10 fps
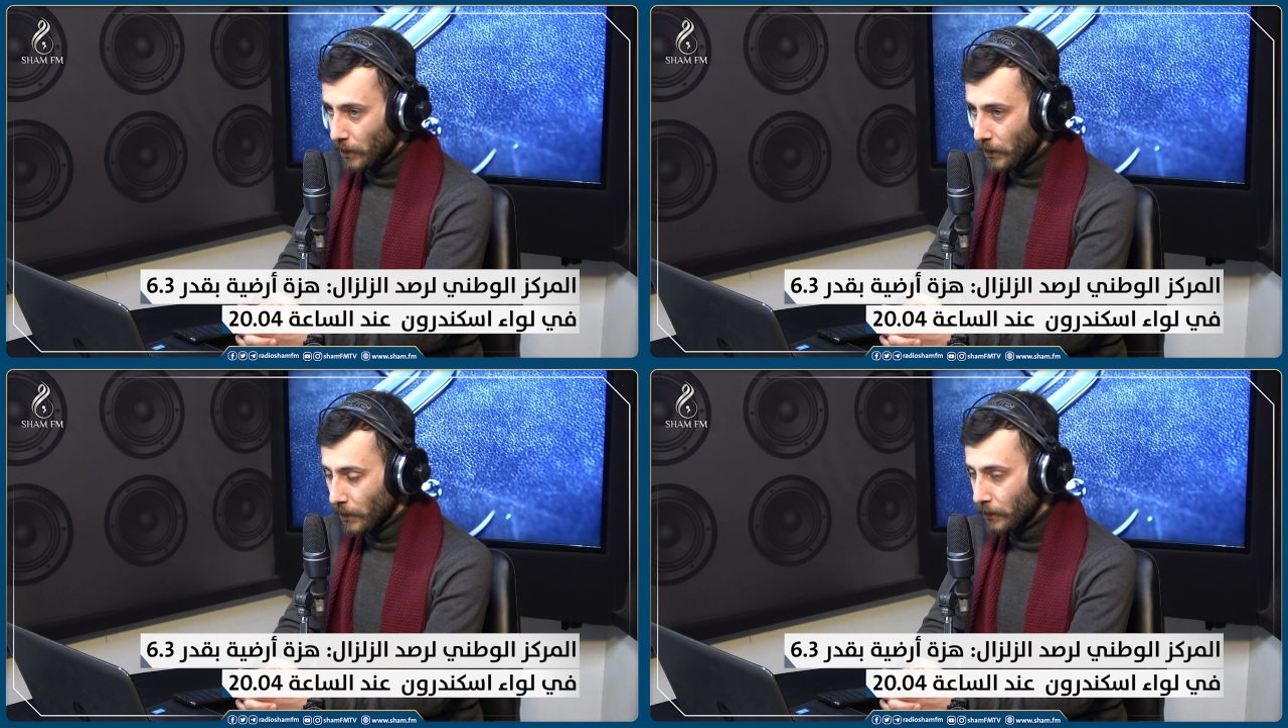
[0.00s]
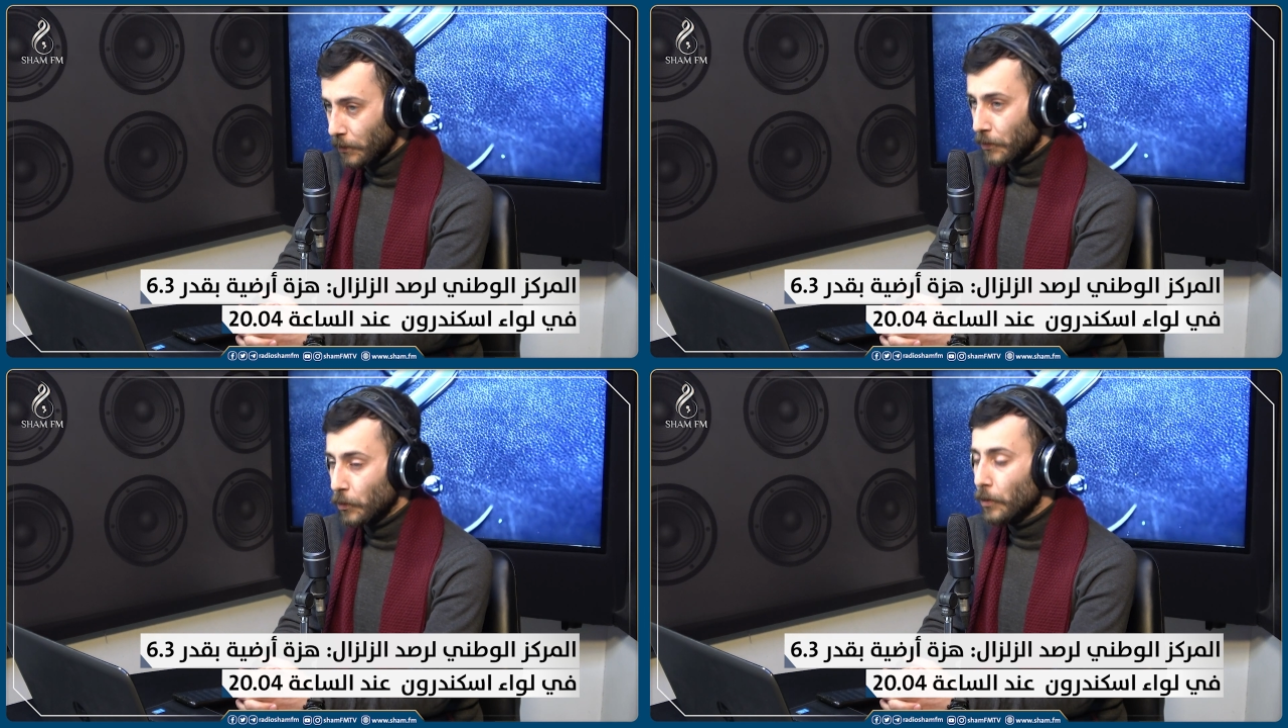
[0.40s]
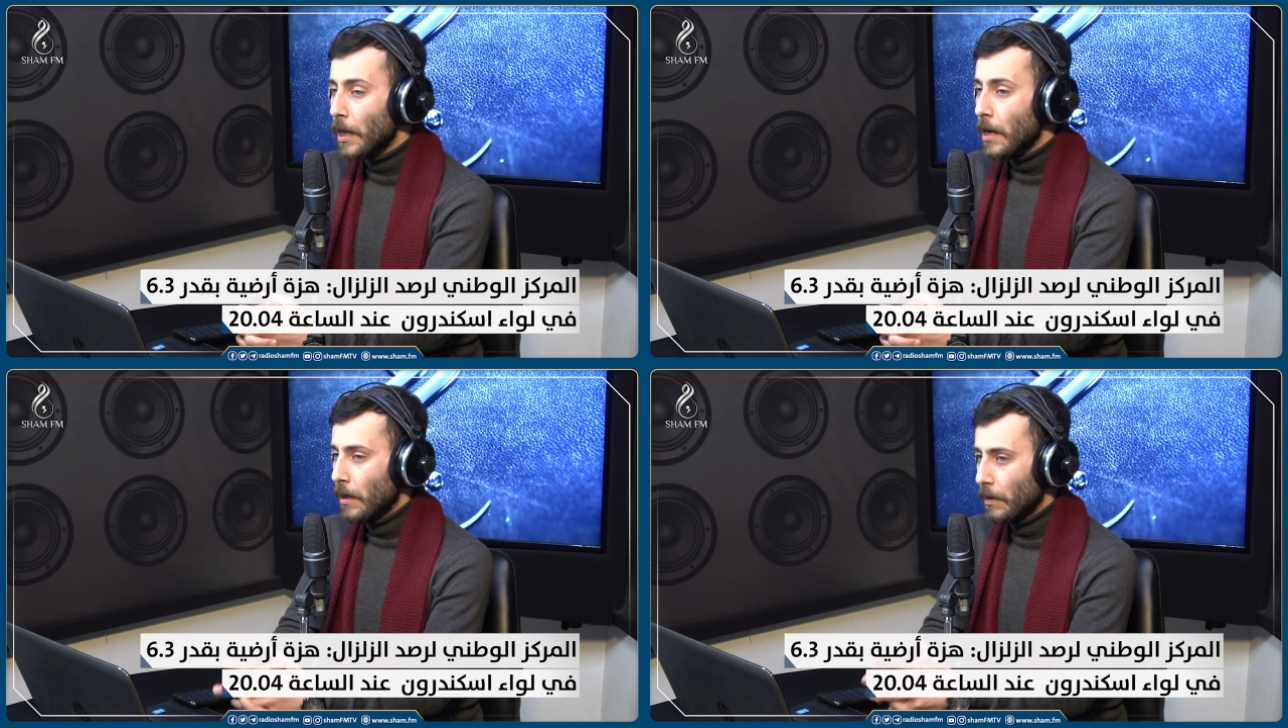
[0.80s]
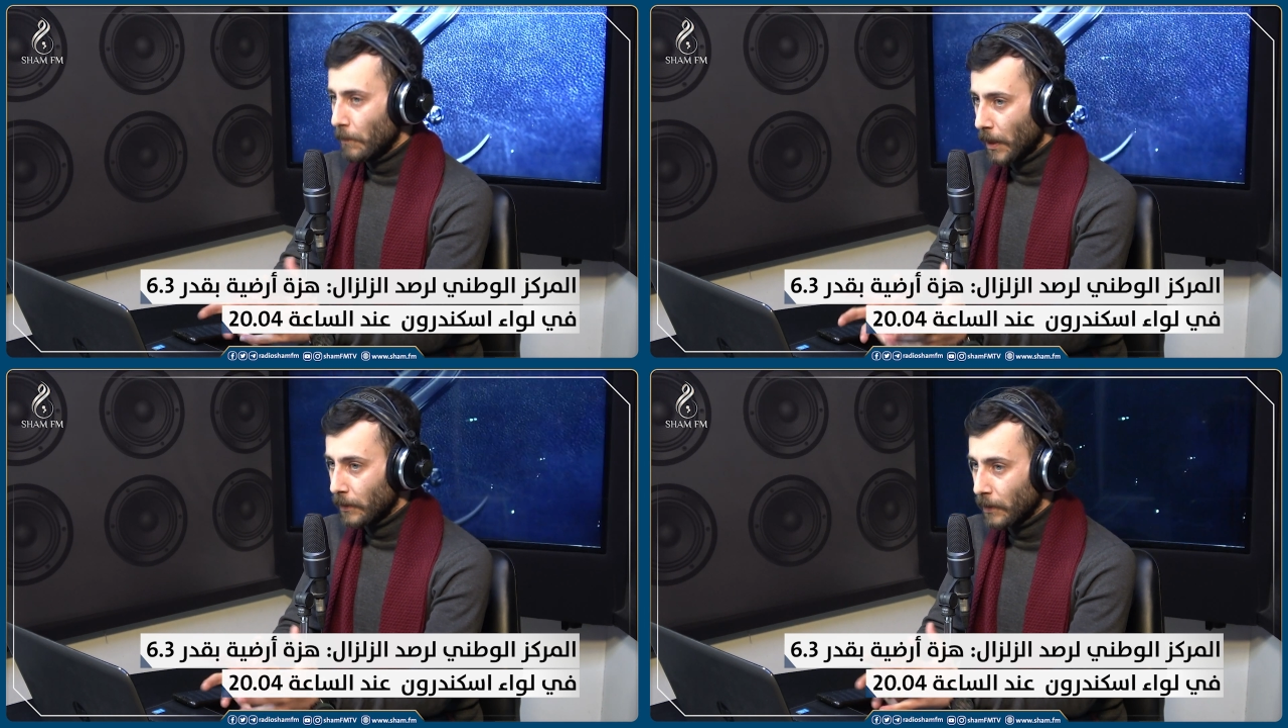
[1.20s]
إلى دير الزور
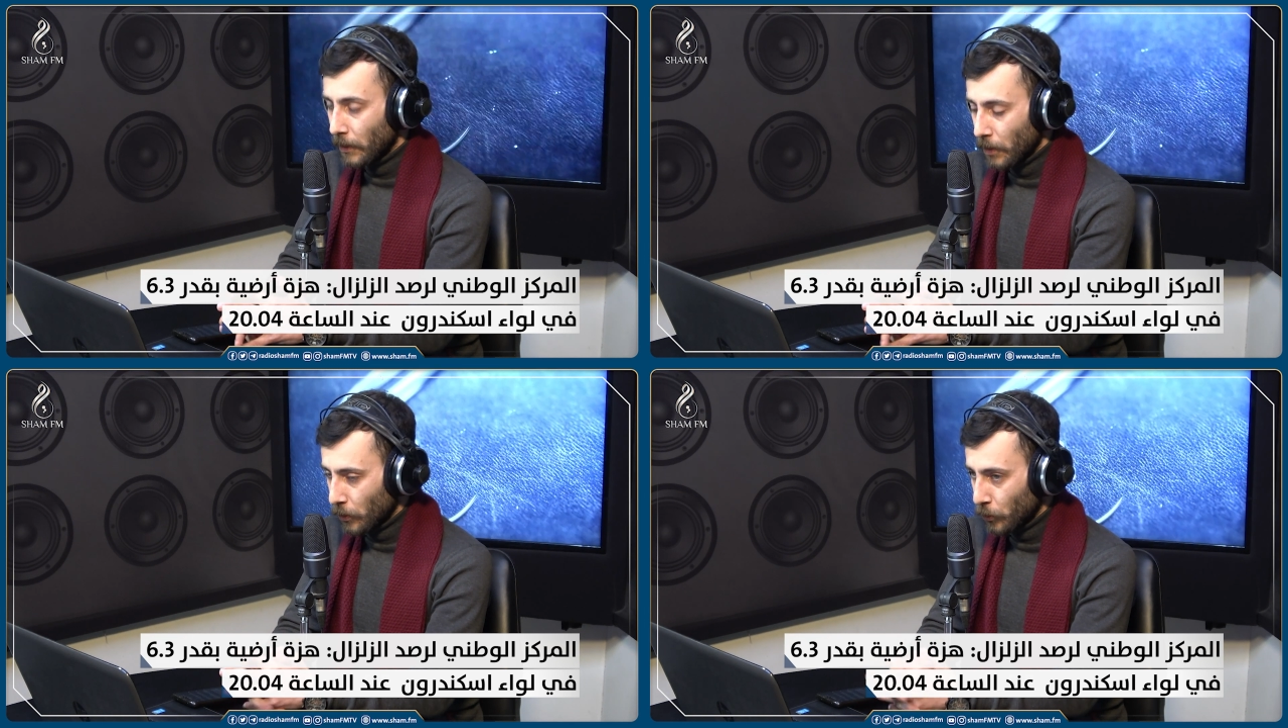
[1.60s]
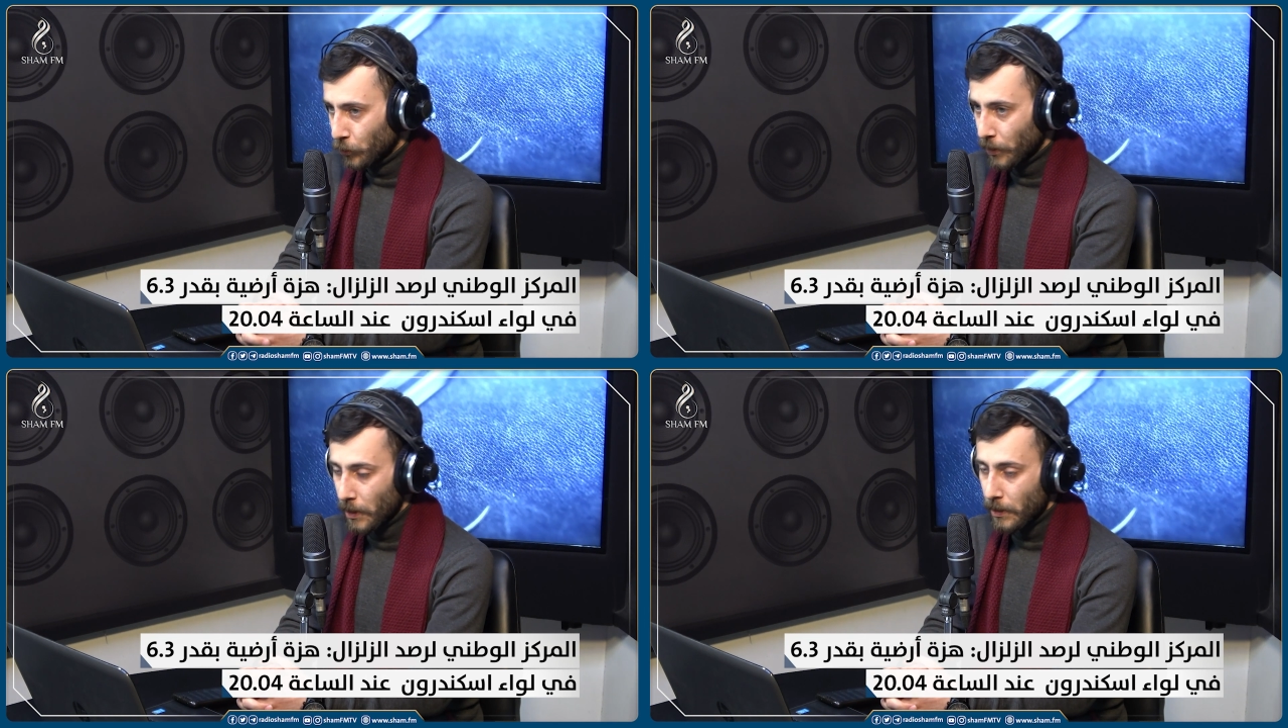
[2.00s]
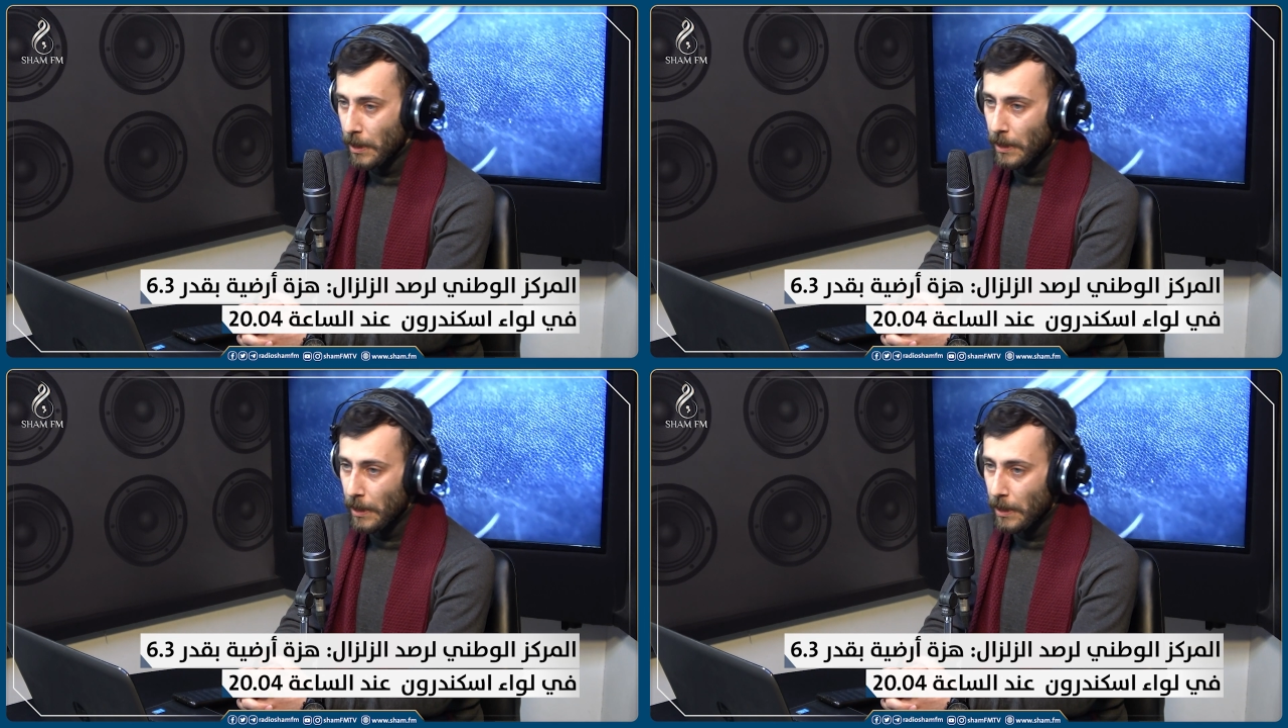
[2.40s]
ما أدى إلى خروج الناس